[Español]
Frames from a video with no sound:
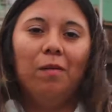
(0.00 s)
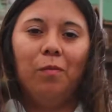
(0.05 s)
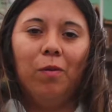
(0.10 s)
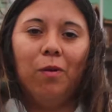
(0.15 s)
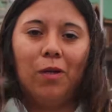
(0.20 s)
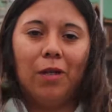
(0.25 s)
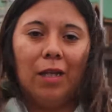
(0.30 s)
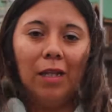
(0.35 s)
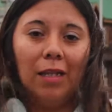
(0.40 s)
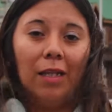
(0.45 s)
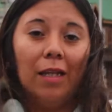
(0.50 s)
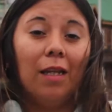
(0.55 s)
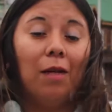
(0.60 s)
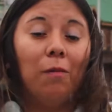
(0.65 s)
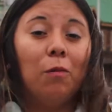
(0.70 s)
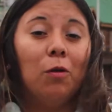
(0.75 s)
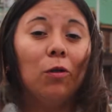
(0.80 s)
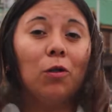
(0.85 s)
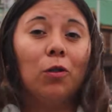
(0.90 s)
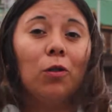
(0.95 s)
Porque
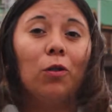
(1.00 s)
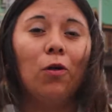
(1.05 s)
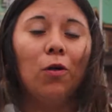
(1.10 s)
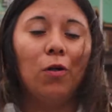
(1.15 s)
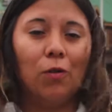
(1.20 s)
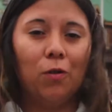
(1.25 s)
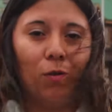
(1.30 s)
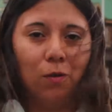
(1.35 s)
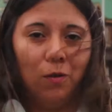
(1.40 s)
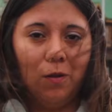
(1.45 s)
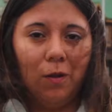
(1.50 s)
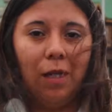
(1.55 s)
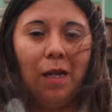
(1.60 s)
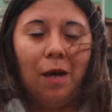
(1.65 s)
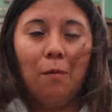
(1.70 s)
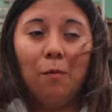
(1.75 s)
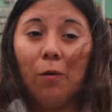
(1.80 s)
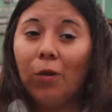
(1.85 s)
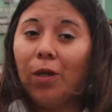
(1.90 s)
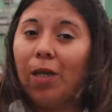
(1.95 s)
tenemos todo
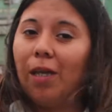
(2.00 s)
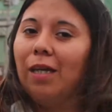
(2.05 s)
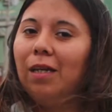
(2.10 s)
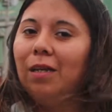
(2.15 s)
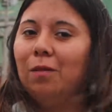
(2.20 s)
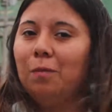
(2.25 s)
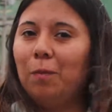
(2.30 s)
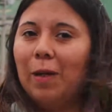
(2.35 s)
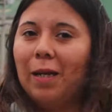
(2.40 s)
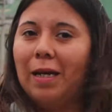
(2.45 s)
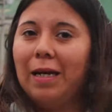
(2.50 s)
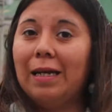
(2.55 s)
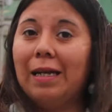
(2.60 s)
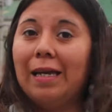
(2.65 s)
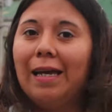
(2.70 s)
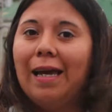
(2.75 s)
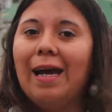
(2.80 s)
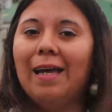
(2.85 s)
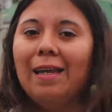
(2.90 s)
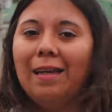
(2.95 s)
las mujeres para
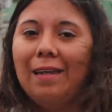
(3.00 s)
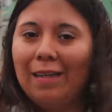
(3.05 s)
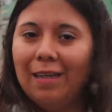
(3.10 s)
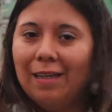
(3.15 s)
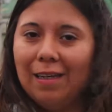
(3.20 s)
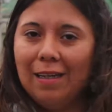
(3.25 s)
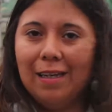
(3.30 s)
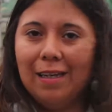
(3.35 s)
crear y